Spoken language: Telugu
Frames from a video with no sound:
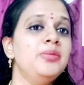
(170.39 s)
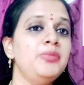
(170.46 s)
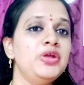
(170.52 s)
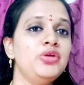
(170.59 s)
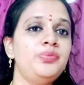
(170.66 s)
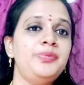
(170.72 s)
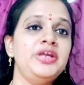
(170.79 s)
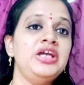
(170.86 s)

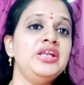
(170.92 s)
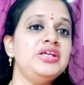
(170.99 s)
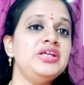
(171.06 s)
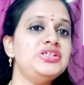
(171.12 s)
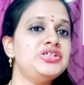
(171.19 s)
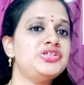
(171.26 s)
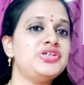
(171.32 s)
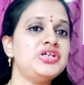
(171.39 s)
మీరు ప్రీ
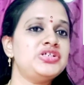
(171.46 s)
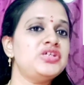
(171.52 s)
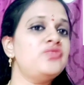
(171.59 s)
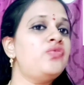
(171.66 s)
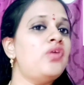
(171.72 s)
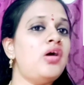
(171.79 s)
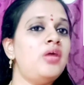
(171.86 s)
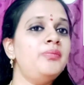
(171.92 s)

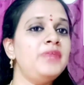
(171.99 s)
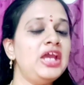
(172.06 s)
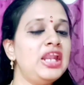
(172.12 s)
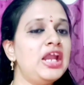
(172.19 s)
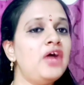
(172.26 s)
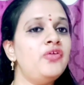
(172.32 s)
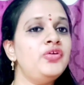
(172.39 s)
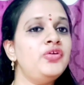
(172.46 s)
రిజిస్ట్రేషన్ ఫామ్
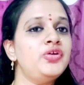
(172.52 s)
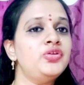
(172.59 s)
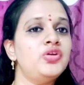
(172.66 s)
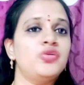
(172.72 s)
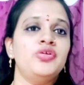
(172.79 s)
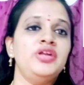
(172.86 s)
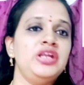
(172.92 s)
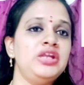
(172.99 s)
ఎలా ఉంటుందో
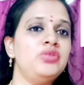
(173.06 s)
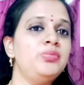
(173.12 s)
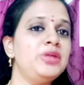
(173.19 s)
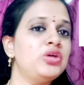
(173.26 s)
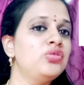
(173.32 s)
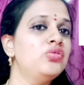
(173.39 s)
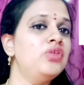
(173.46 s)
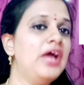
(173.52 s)
కూడా నేను
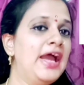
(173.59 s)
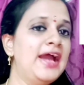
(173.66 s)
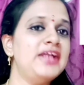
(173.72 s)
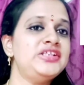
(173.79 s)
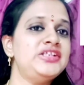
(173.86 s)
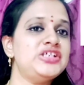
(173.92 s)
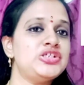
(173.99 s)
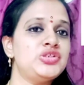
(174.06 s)
మీకు
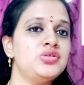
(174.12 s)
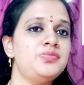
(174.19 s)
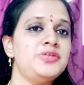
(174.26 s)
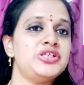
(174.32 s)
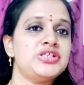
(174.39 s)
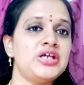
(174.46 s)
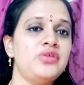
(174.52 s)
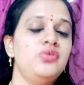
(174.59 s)
యాడ్ చేసి
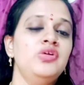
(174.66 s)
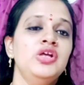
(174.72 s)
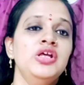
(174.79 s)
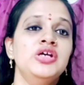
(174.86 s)
చూపిస్తాను